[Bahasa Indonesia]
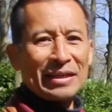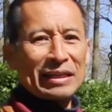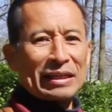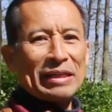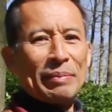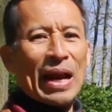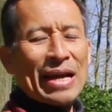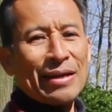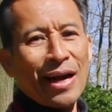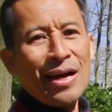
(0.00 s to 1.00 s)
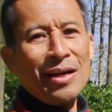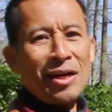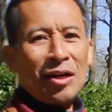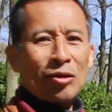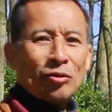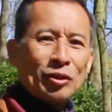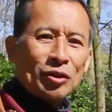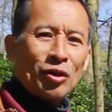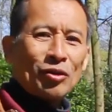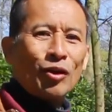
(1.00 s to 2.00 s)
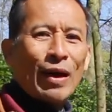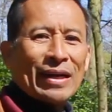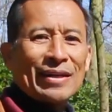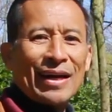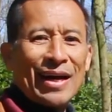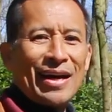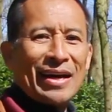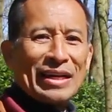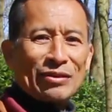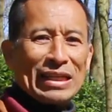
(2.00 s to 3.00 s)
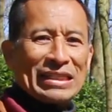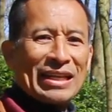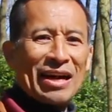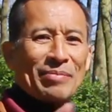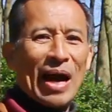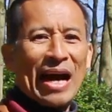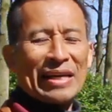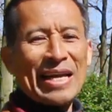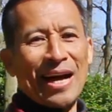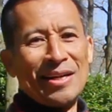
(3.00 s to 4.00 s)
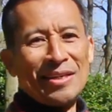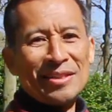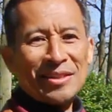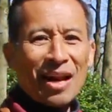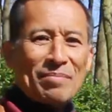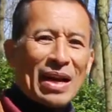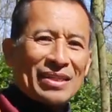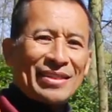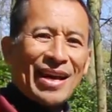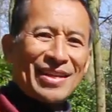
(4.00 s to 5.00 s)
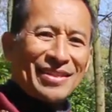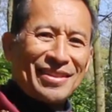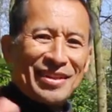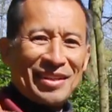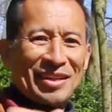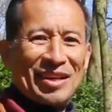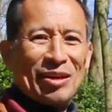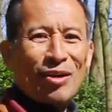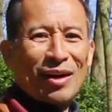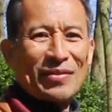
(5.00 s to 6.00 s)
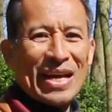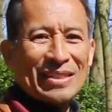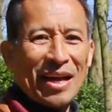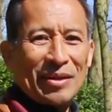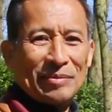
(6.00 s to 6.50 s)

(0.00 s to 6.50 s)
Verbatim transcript: negeri Belanda untuk keluarga Indonesia bahagia. Salam dahsyat luar biasa.